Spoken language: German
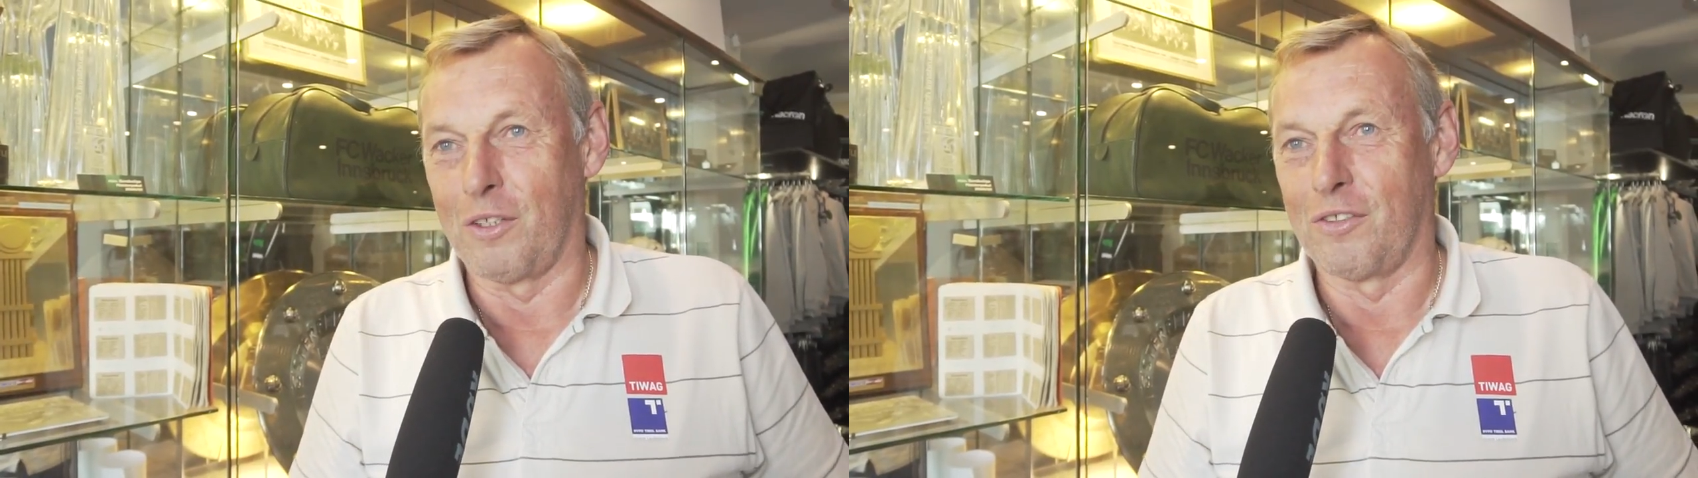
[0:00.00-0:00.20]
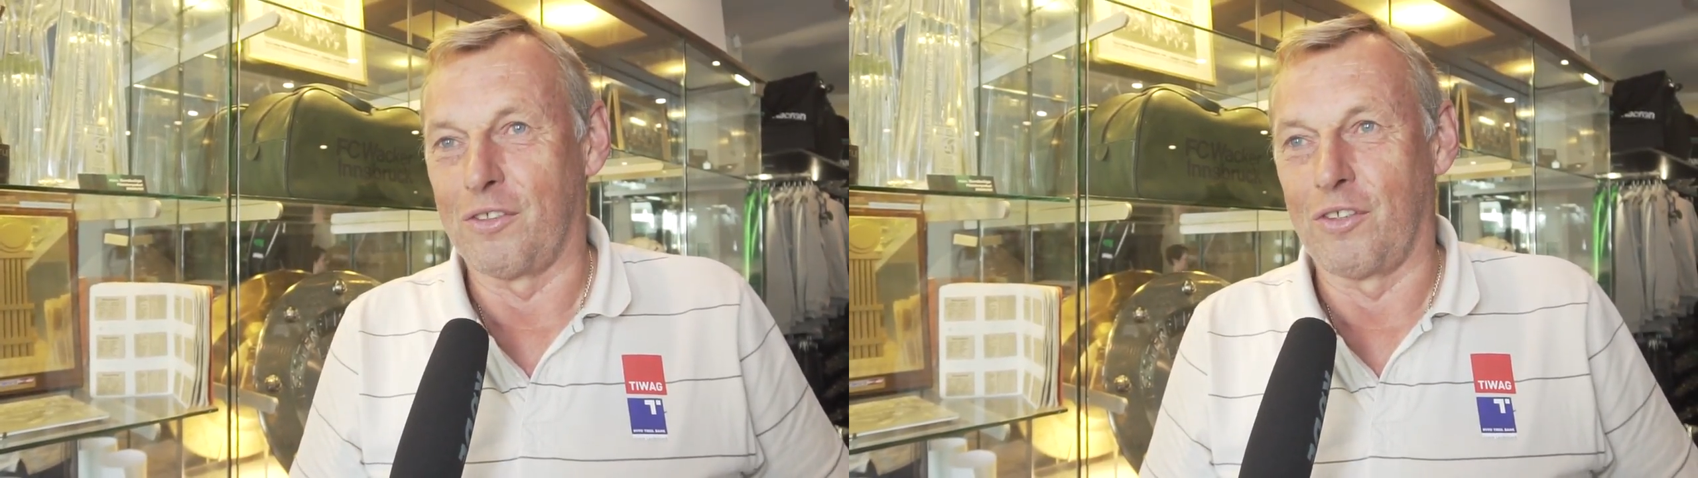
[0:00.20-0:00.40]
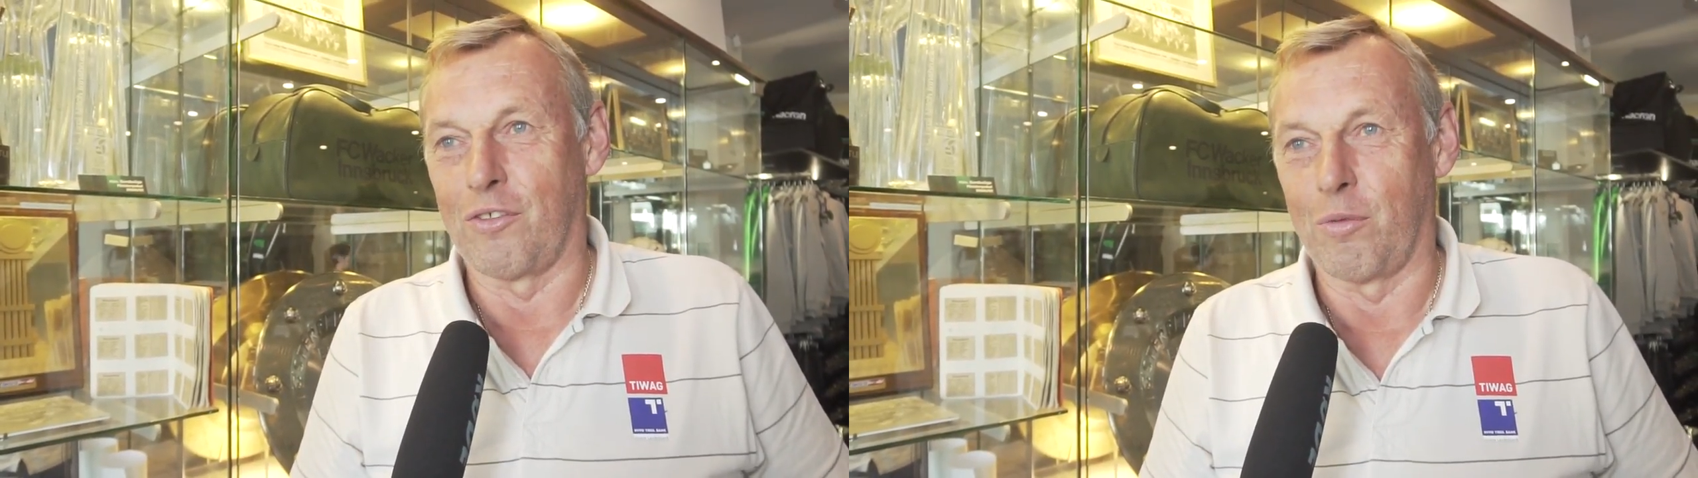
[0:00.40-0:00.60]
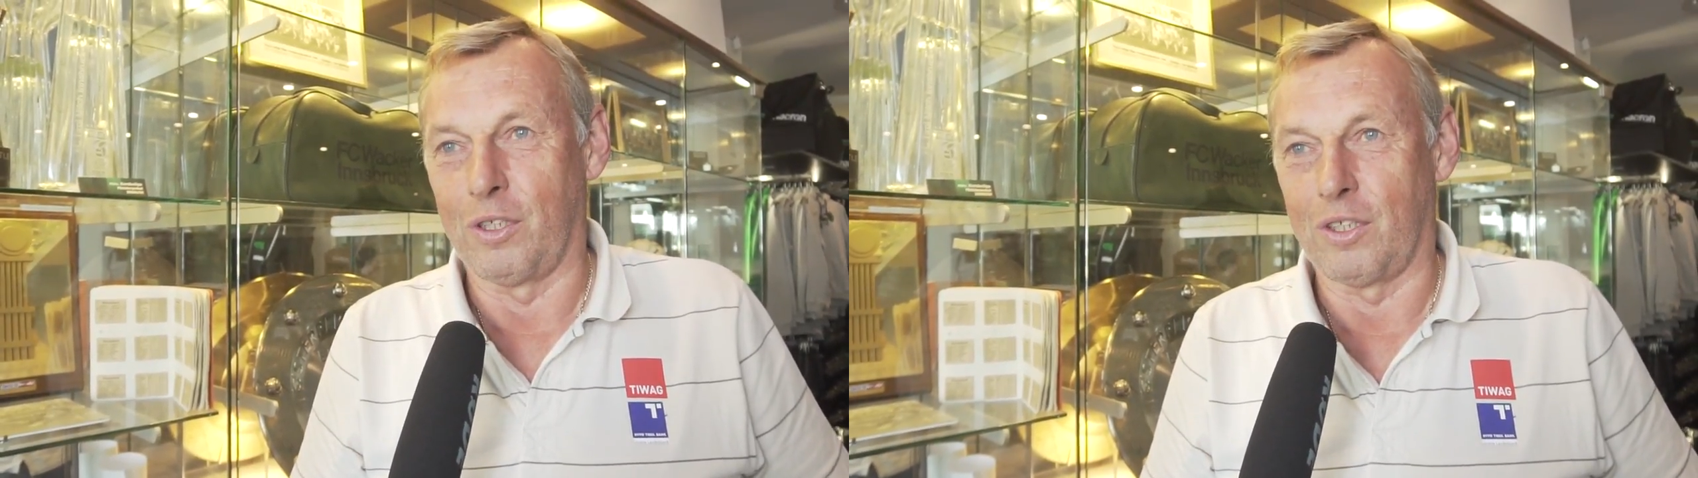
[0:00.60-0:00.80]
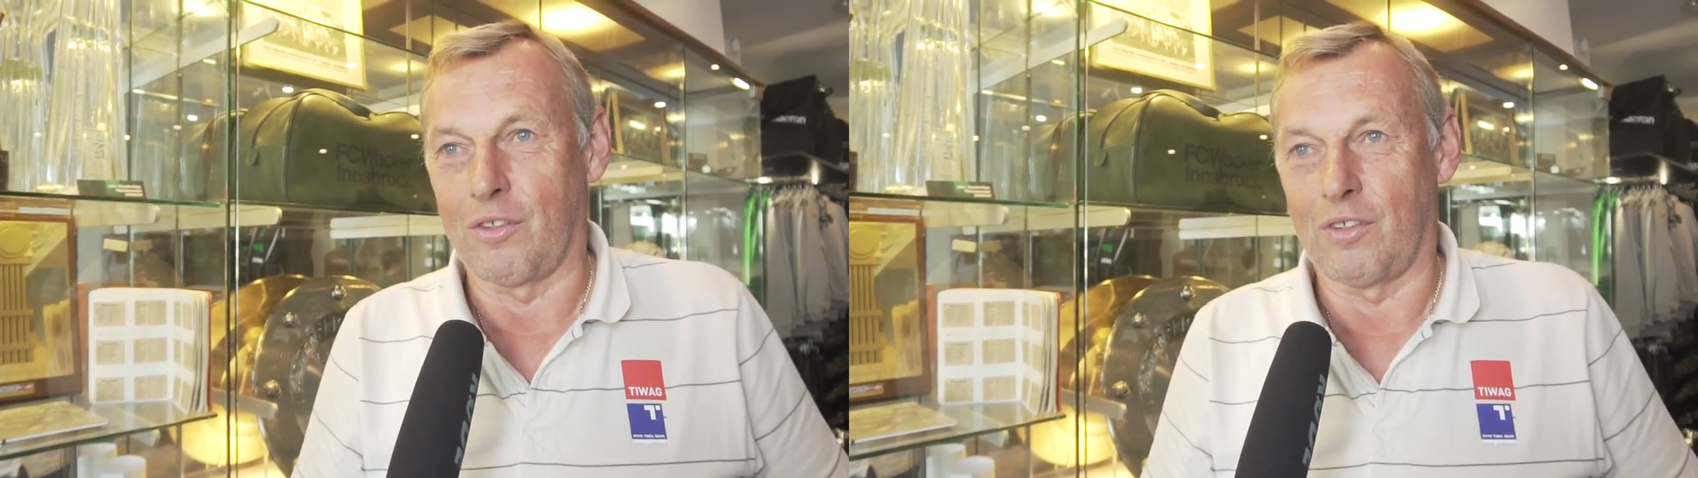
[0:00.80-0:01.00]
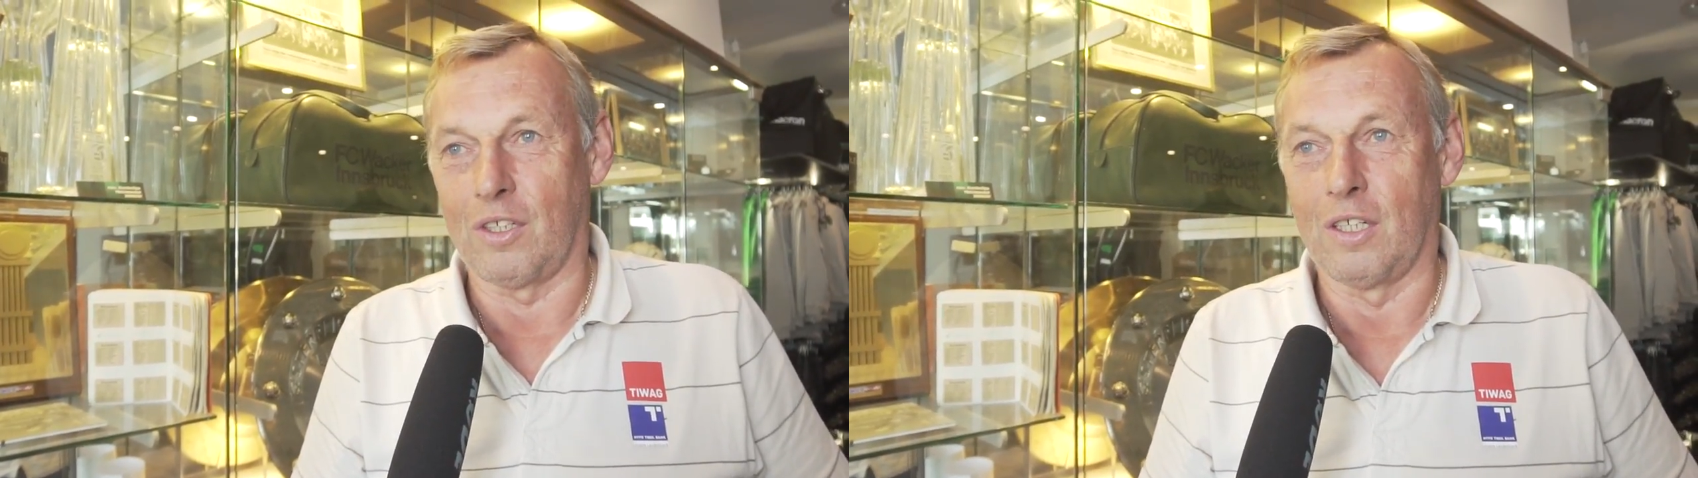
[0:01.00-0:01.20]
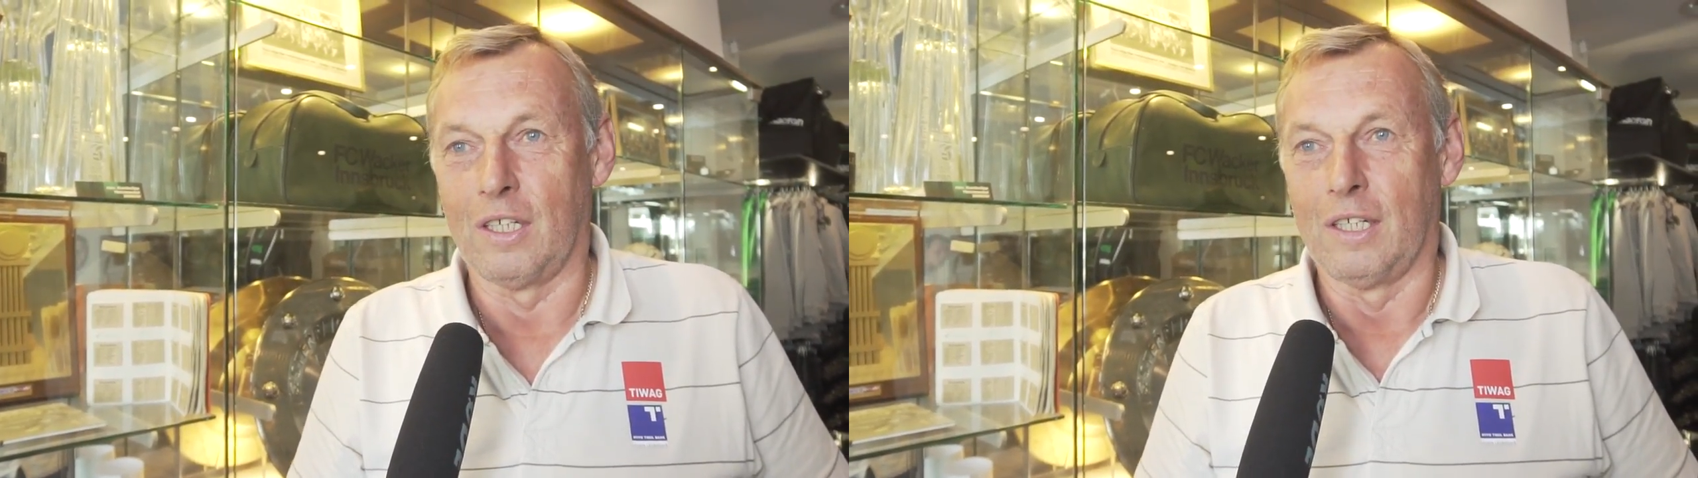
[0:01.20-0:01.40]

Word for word: Das ist das Wichtigste.